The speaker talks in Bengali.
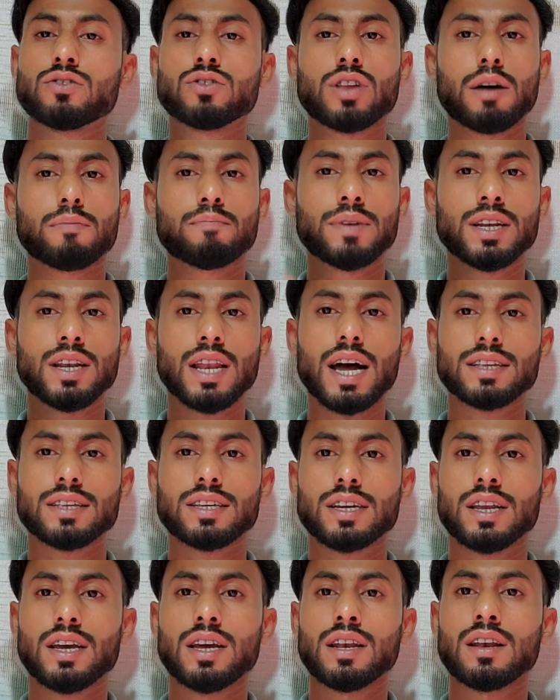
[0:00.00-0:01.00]
যদি আপনি না
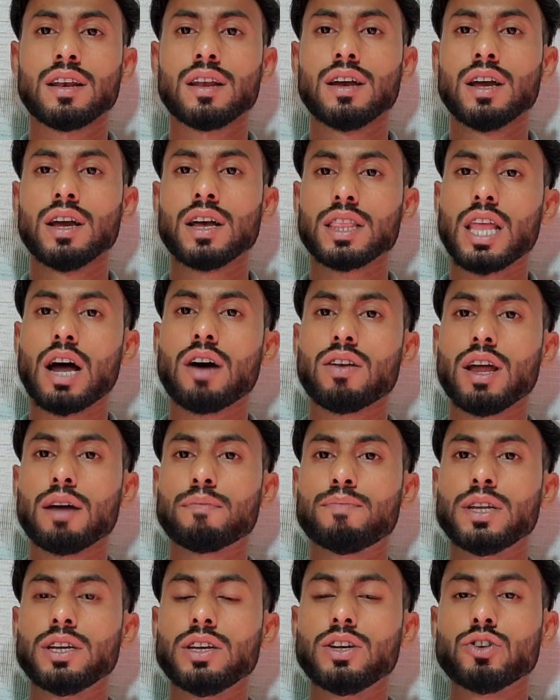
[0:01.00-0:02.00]
জানেন তাহলে
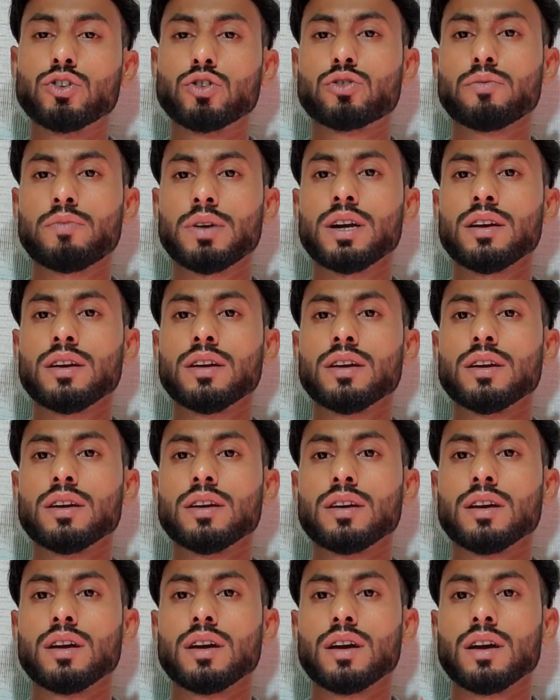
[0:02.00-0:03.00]
আপনি ইউটিউবে
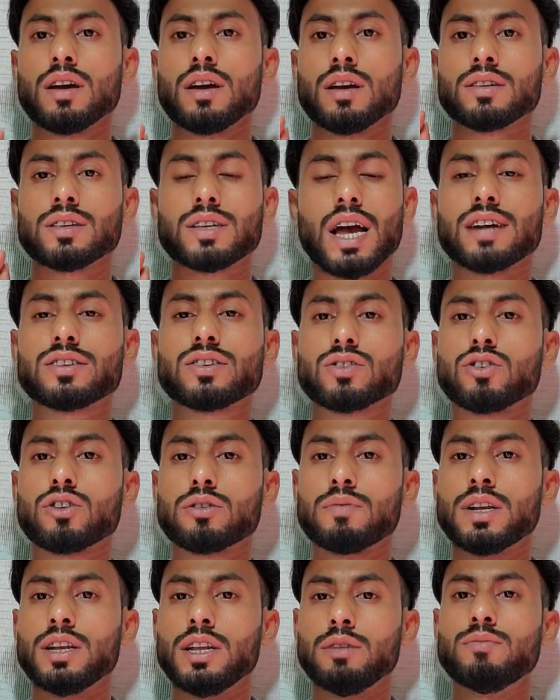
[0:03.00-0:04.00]
সার্চ
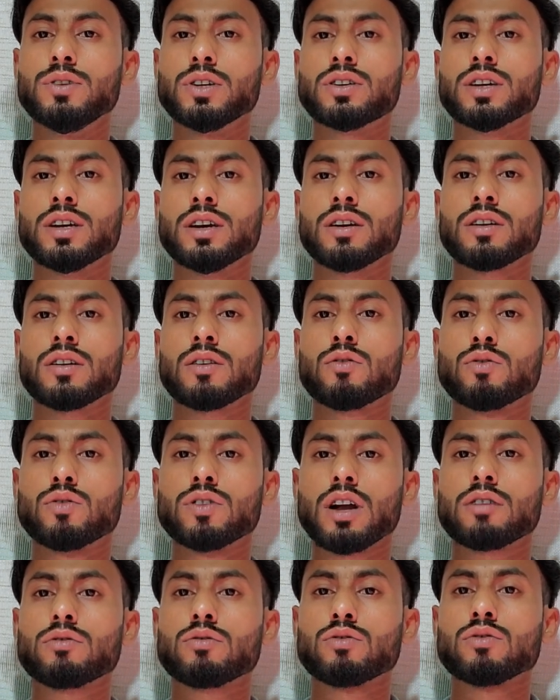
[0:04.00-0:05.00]
করবেন এই বিষয়ে কোনো
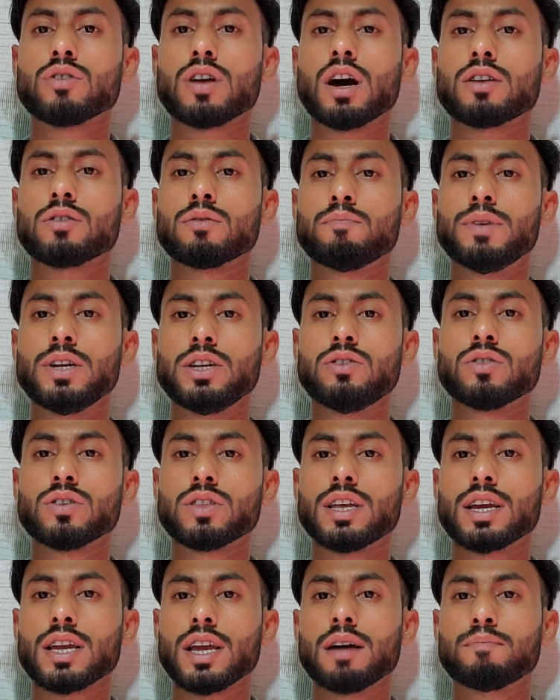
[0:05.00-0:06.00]
না কোনো কারো ভিডিও
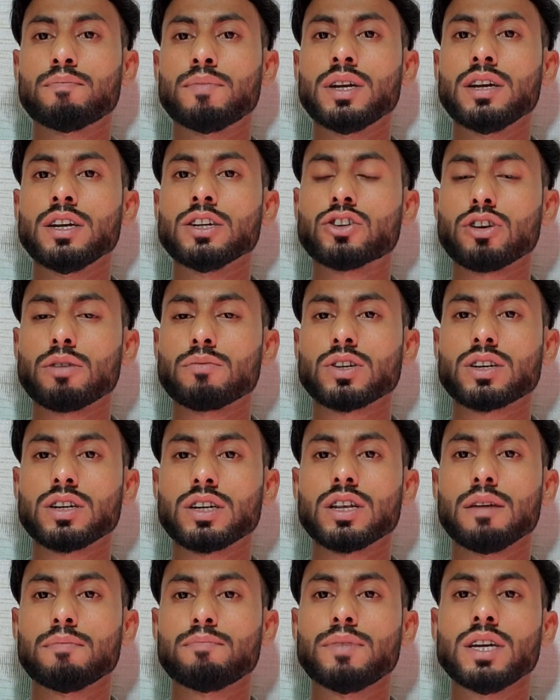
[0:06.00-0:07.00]
দেখে আপনি এই
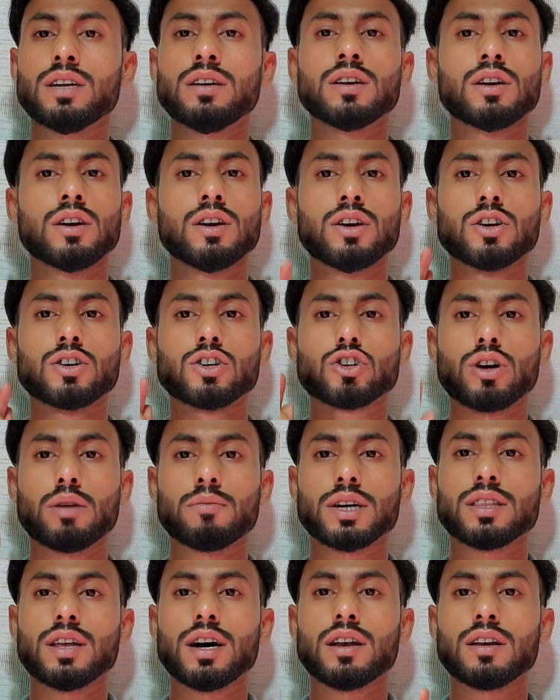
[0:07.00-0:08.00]
সমস্যাটি আপনি
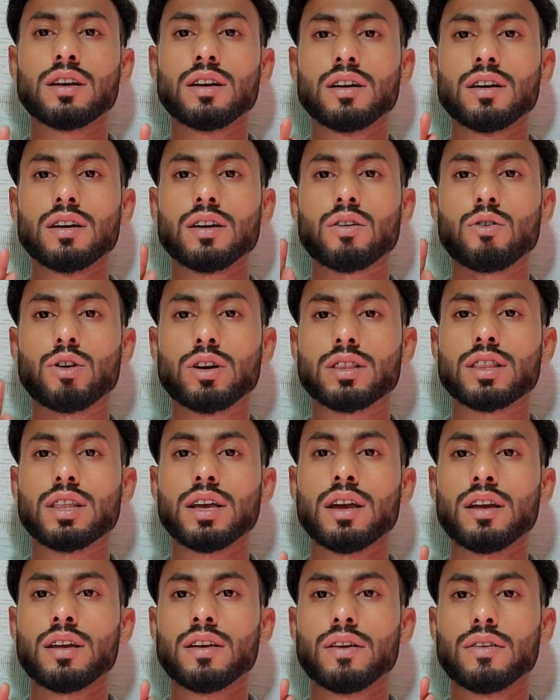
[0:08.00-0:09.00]
সমাধান করতে
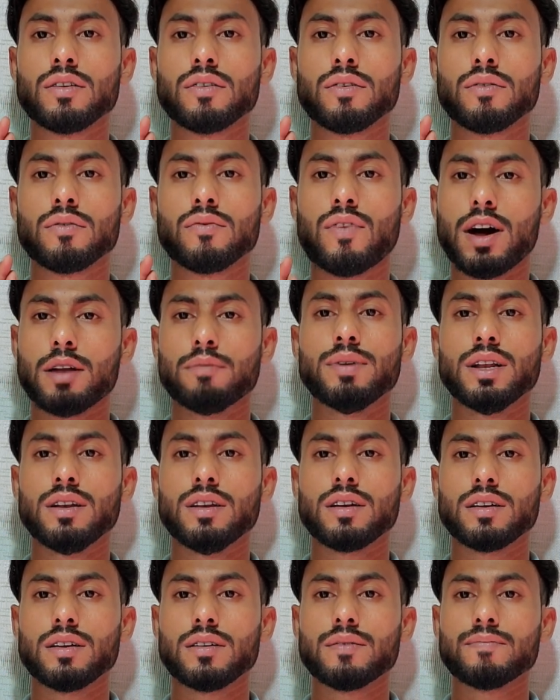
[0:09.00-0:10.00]
পারবেন
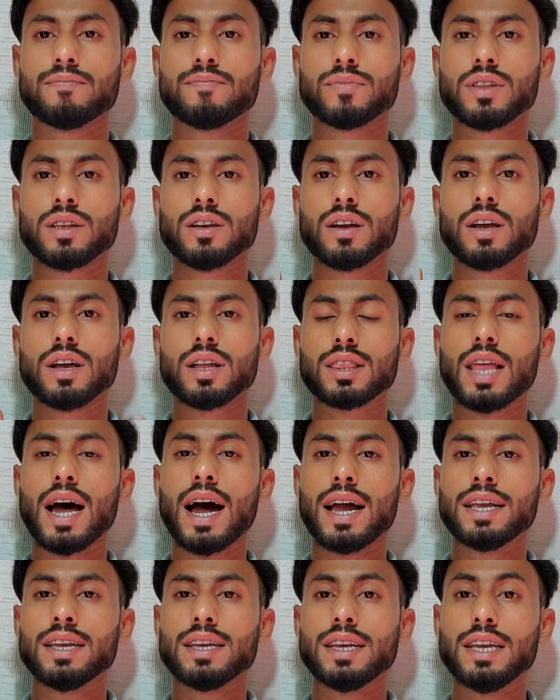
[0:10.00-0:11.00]

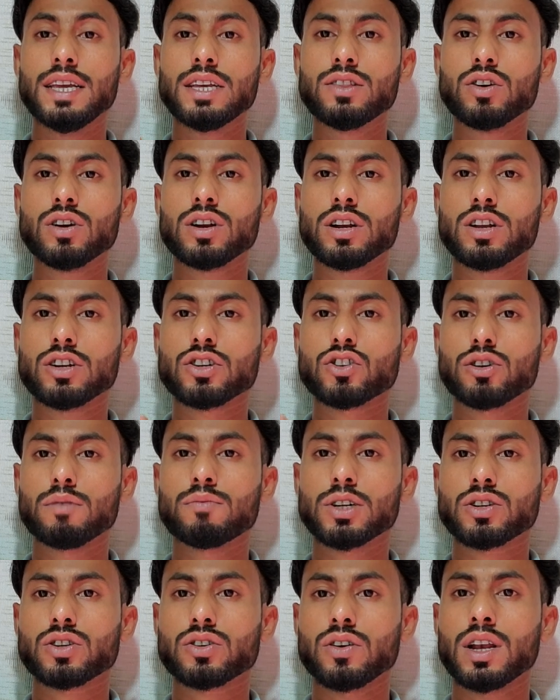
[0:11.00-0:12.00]
তাই এই ধরনের
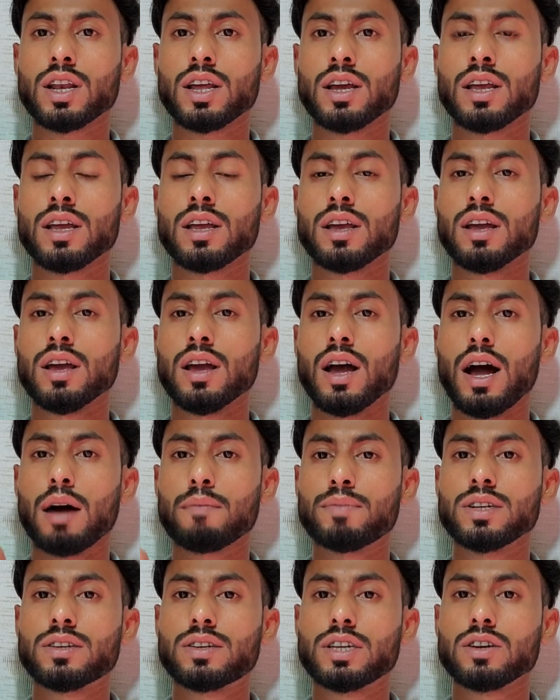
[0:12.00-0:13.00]
সমস্যা হলে
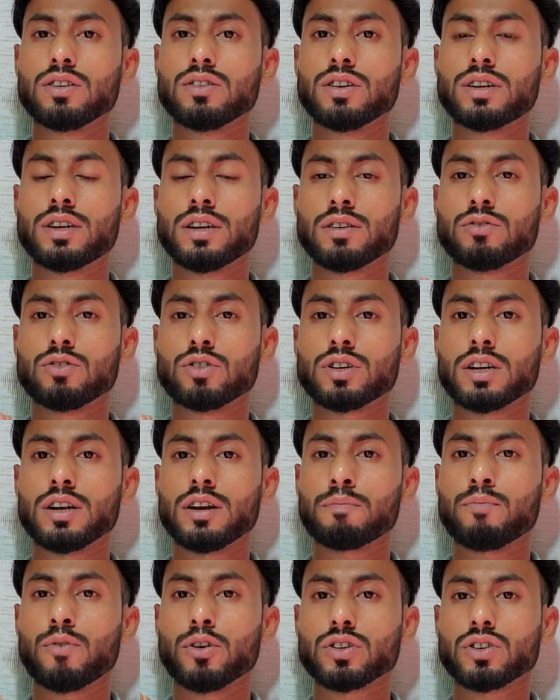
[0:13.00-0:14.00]
আপনি সিকিউরিটি
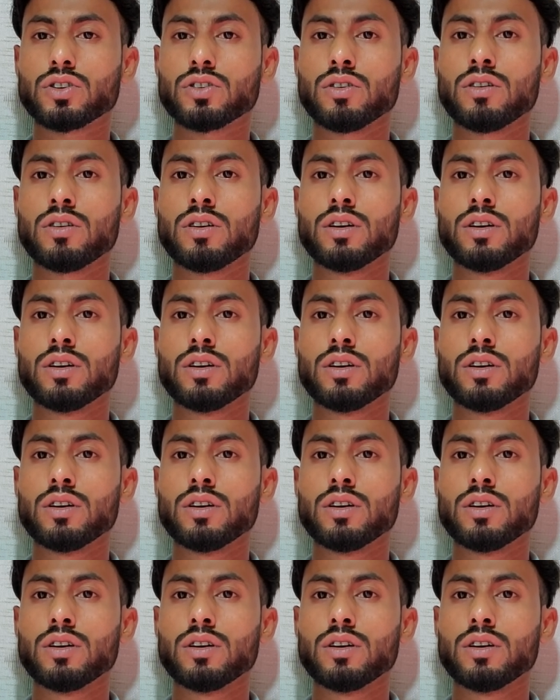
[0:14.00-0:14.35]
কোশনের প্রশ্ন